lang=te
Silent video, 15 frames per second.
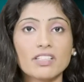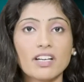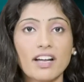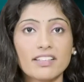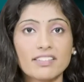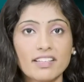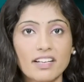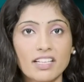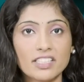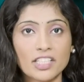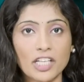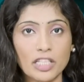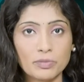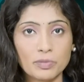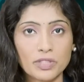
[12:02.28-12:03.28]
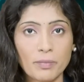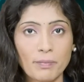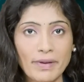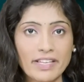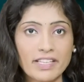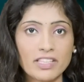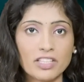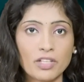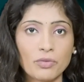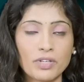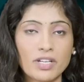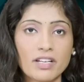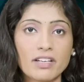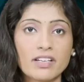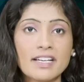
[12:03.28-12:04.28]
గత అర్ధరాత్రి అదుపు తప్పి కింద
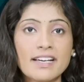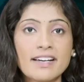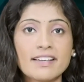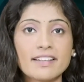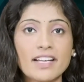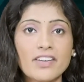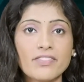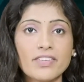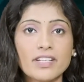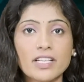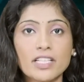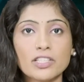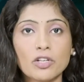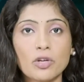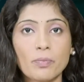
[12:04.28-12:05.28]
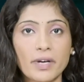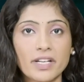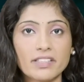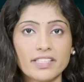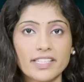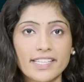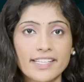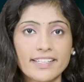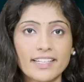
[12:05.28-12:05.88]
ఉన్న రైఫెన్ నదిలో పడింది ఈ